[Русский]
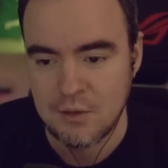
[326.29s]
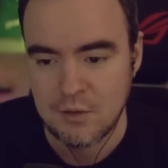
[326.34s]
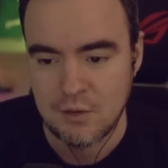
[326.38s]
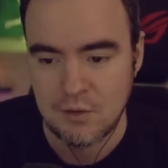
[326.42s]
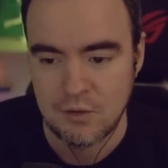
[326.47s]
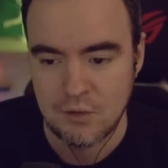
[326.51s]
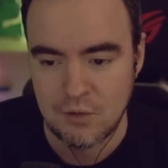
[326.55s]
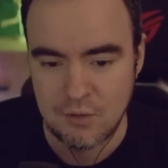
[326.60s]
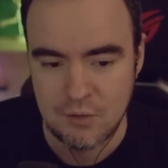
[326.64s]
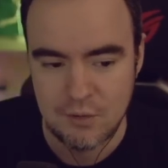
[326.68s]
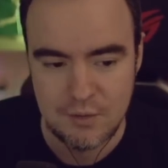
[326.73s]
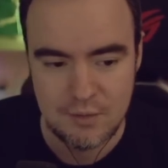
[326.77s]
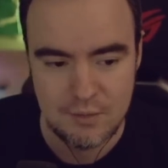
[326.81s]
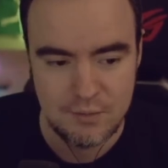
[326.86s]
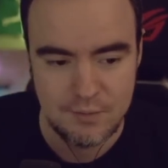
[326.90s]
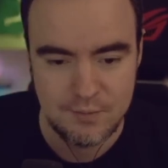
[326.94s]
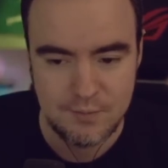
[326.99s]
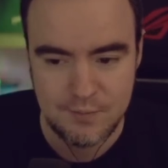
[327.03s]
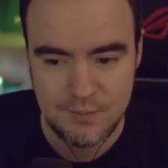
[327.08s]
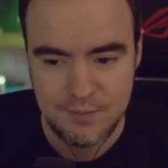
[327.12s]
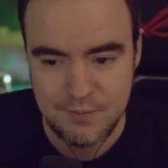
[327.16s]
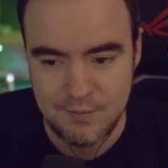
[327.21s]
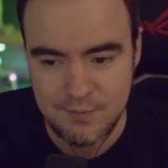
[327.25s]
Ну, и
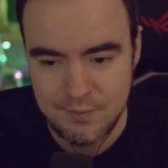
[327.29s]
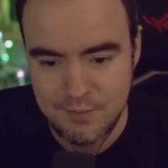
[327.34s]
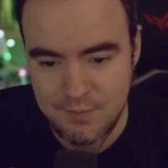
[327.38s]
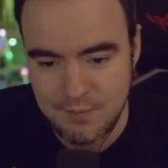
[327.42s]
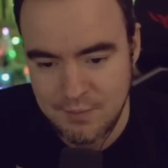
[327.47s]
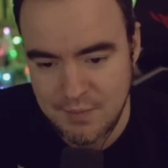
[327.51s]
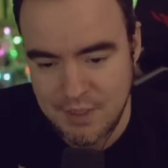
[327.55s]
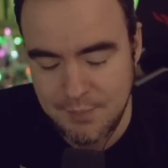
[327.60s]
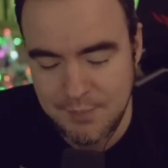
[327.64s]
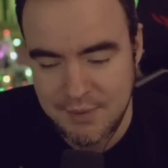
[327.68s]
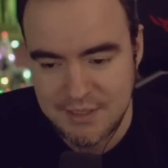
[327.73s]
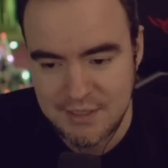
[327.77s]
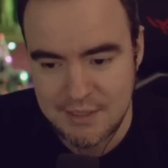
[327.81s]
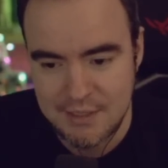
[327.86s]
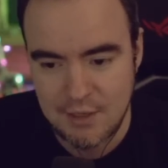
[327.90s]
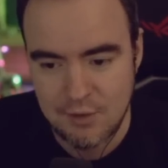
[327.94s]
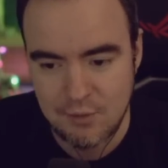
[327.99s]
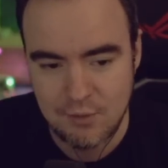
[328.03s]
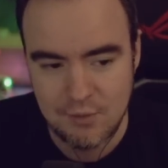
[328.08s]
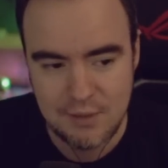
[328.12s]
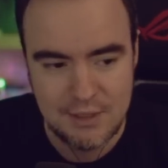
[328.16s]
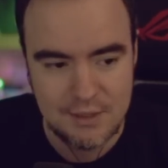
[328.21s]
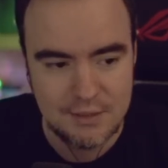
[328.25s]
мне под
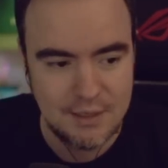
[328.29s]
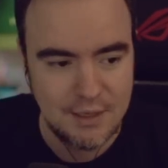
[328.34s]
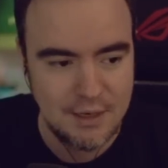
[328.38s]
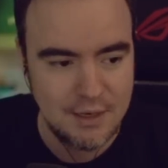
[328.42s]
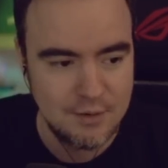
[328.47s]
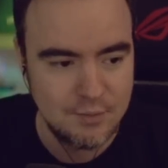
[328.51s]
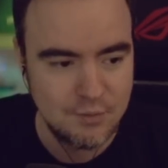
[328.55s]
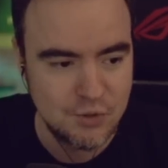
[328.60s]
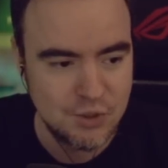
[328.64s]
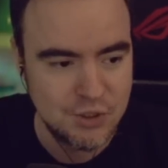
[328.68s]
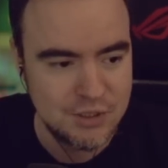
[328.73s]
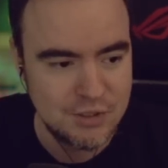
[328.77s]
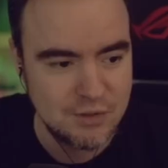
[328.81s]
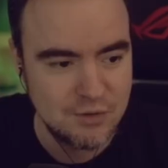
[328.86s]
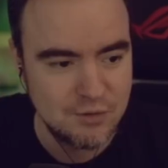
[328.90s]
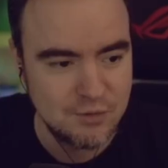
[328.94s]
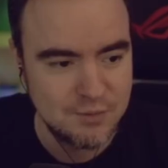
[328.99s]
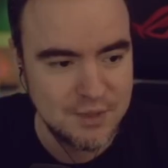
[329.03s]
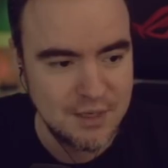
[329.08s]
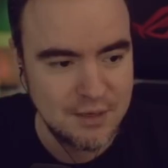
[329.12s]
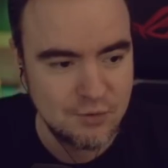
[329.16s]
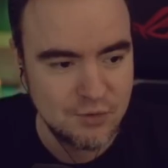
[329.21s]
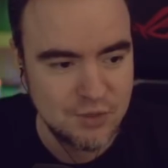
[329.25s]
40 лет, я мужик, у
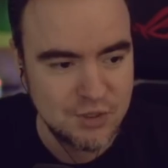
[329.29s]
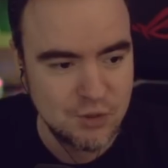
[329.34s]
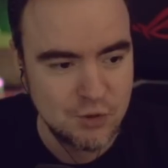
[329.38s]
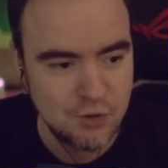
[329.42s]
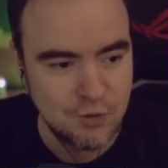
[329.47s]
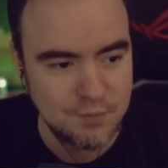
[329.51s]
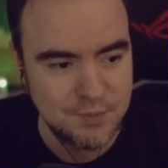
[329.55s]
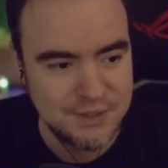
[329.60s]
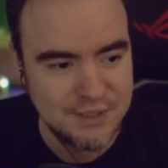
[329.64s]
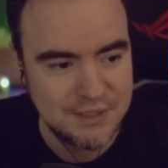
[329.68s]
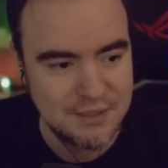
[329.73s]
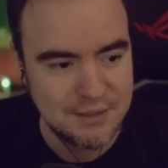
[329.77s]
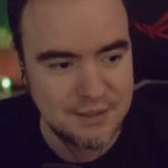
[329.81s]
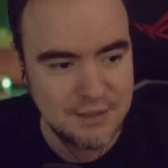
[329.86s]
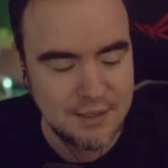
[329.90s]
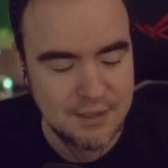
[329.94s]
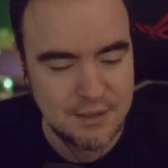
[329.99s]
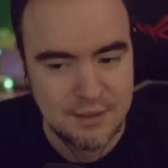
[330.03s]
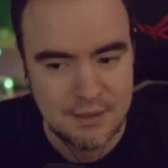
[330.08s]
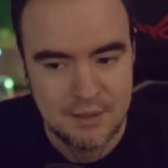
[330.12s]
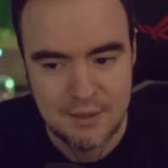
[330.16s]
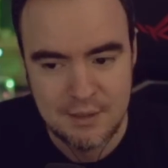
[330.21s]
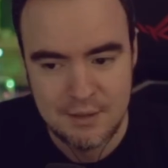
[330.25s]
меня уже жопа
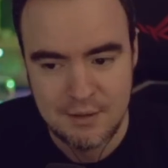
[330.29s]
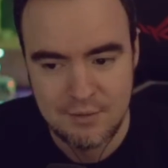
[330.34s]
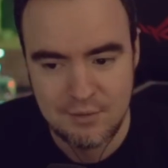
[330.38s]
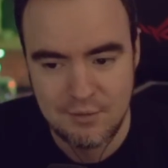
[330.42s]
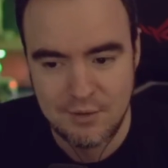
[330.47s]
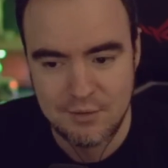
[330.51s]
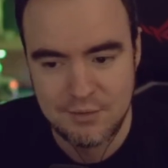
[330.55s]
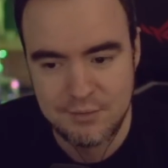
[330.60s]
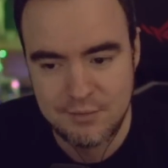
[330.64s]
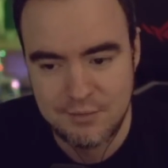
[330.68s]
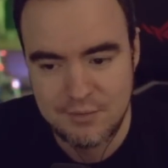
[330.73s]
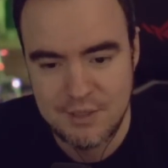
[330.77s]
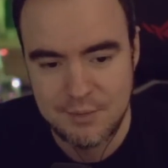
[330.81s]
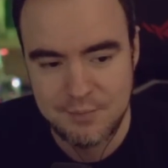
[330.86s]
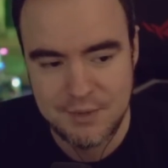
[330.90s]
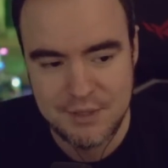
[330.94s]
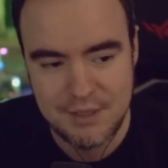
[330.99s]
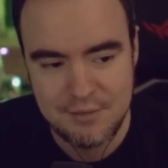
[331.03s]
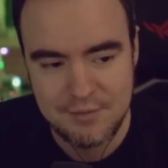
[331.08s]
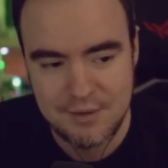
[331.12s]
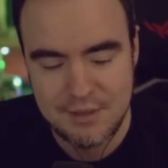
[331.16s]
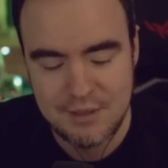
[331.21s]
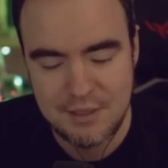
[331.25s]
седая. Вот, ну, типа,
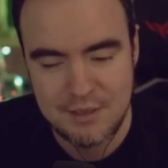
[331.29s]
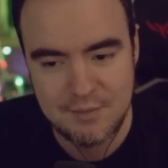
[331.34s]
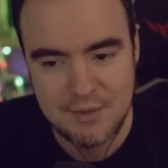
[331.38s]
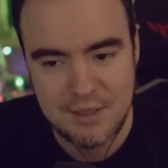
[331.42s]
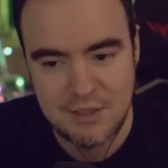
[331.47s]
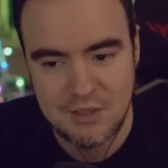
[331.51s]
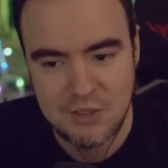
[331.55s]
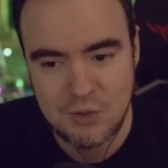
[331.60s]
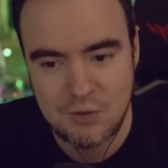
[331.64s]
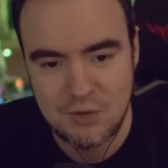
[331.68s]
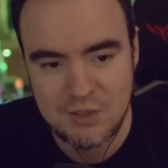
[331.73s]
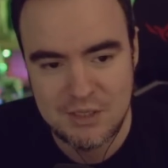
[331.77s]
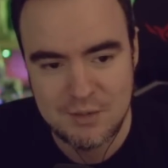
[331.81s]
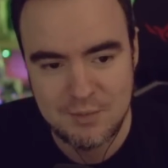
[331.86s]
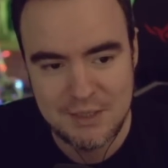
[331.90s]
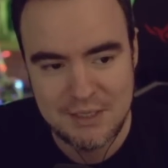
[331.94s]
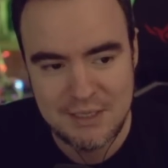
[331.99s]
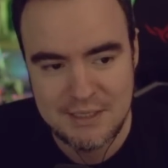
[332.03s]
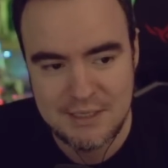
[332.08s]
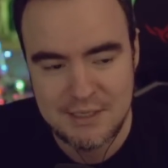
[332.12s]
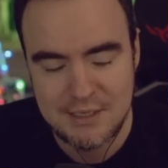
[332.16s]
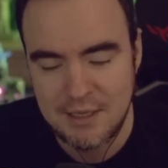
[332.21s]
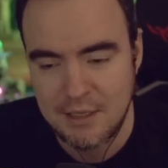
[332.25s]
наверное, мне не стоит
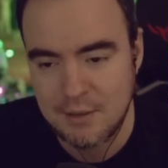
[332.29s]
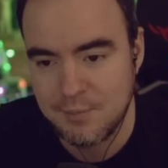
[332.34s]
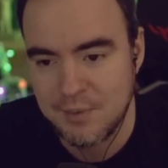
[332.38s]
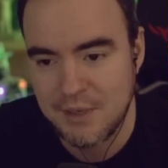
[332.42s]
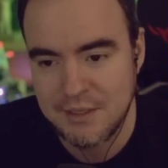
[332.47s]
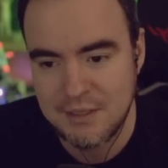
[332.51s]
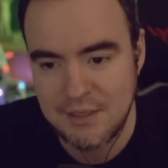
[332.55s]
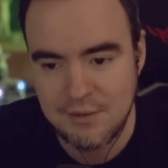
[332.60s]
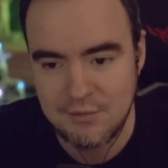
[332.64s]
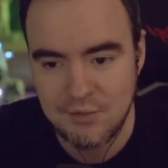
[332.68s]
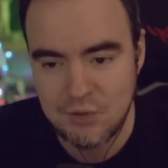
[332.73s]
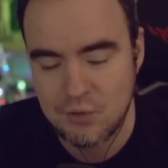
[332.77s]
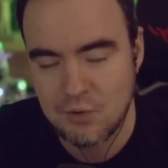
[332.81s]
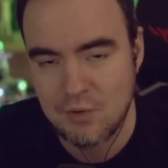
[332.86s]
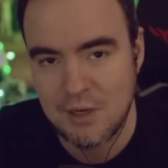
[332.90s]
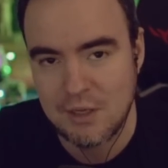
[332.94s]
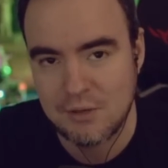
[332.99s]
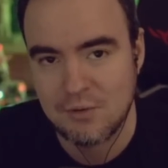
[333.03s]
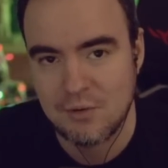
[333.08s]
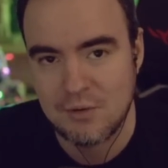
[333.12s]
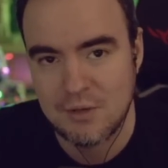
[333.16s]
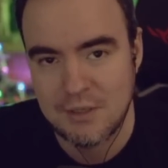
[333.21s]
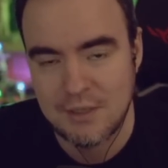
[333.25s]
смотреть сериал про девочку,
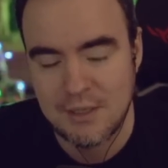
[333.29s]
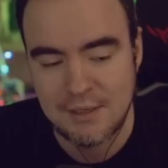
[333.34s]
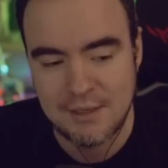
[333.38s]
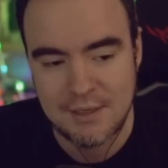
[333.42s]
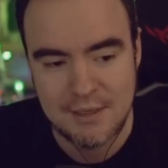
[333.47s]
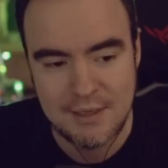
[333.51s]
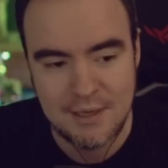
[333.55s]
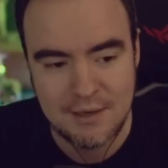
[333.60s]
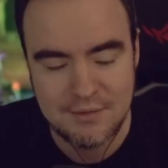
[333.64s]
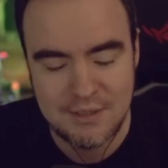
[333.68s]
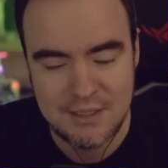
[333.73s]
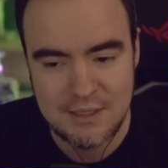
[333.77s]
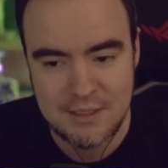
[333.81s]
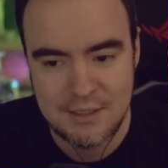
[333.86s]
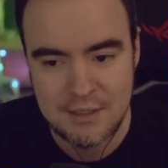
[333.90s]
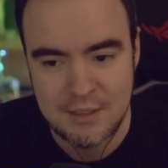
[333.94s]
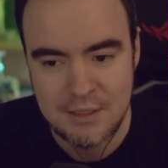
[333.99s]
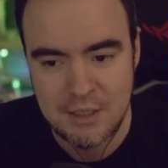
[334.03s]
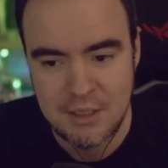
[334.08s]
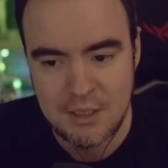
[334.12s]
которая не такая, как все.